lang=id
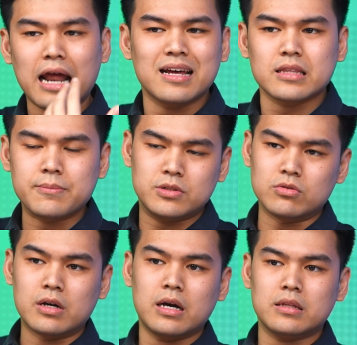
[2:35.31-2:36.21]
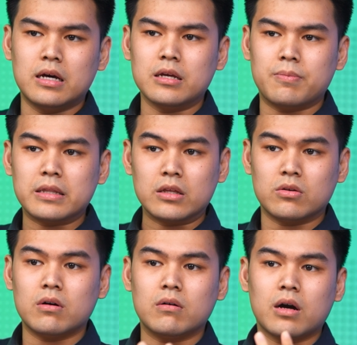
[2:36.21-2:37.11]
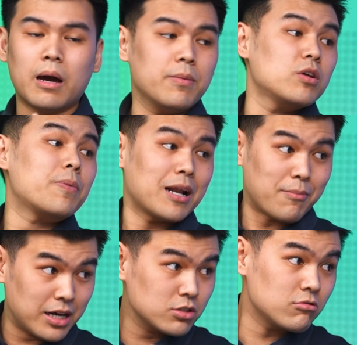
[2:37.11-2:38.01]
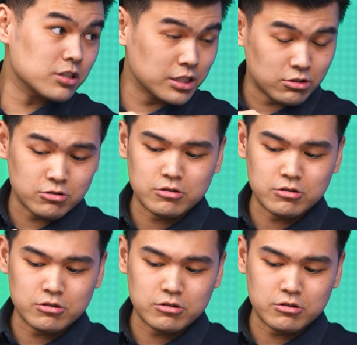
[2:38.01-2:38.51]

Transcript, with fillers: ada tips juga dari Pak Tito kami udah pernah bahas waktu ya, itu